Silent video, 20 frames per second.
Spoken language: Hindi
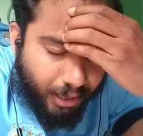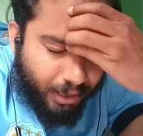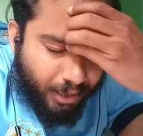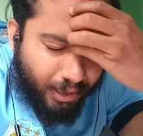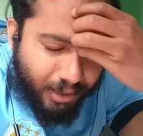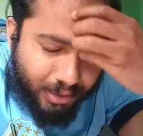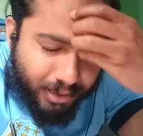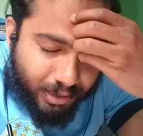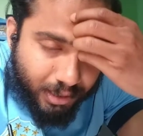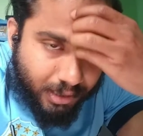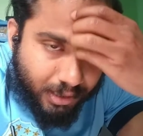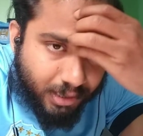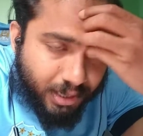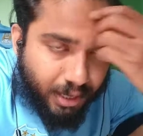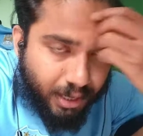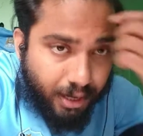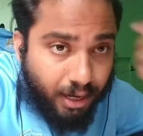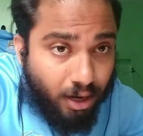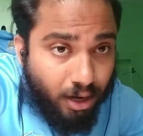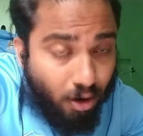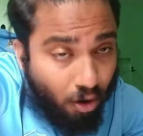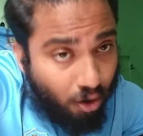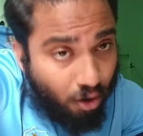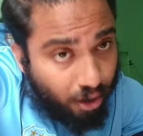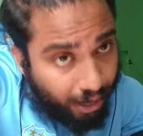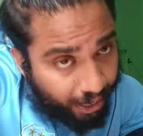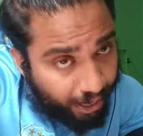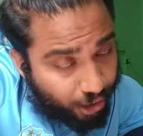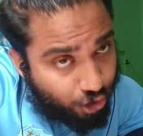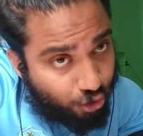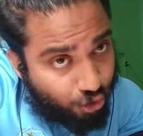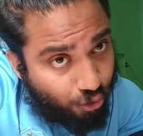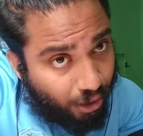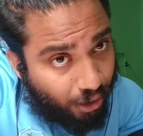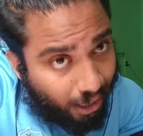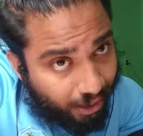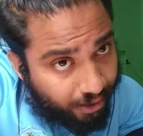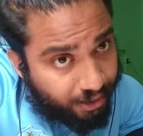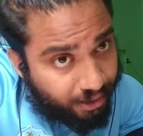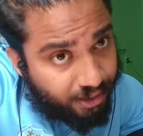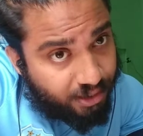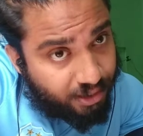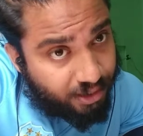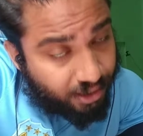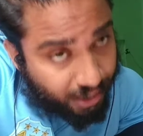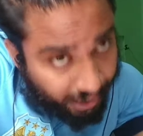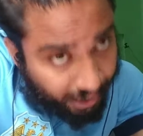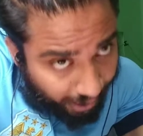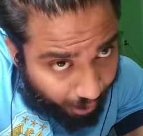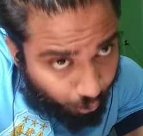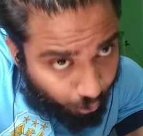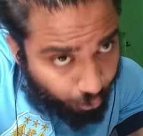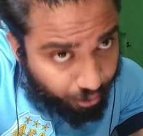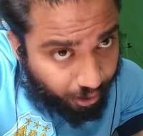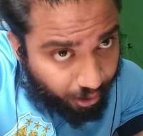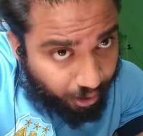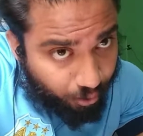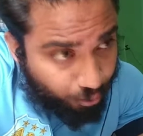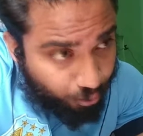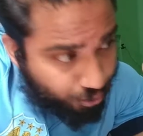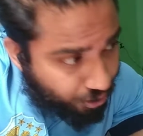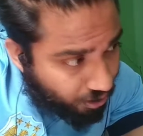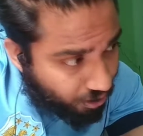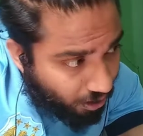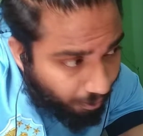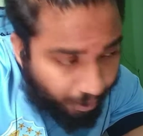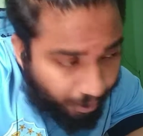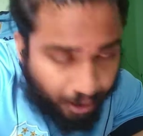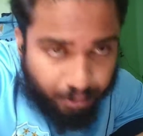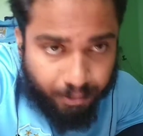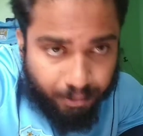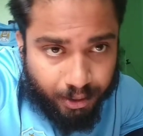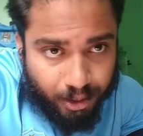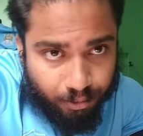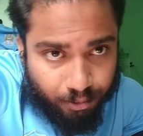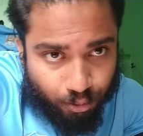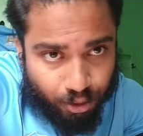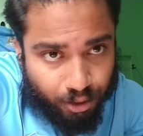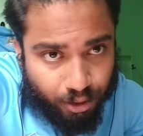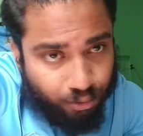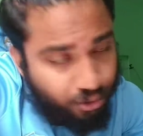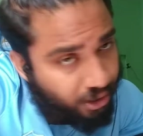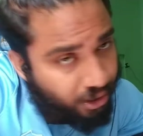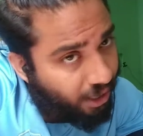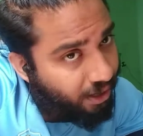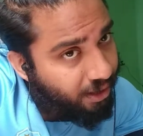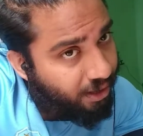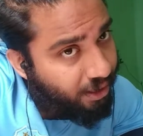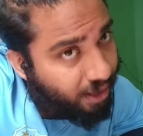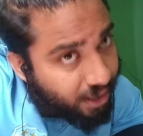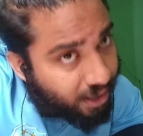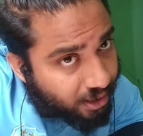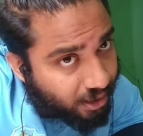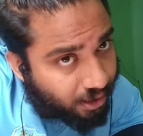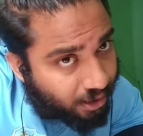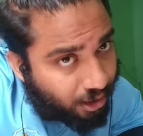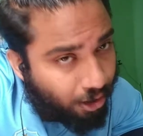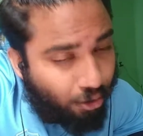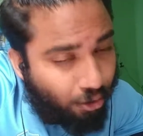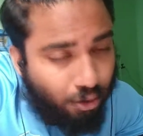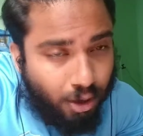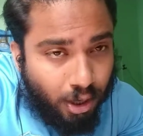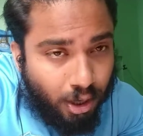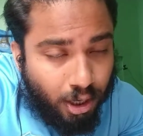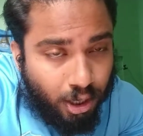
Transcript: डिस्कस किया है और एक्चुअल आर्टिस्ट क्या होते हैं उसके बारे में मैंने बोला वो जाके देख सकते हो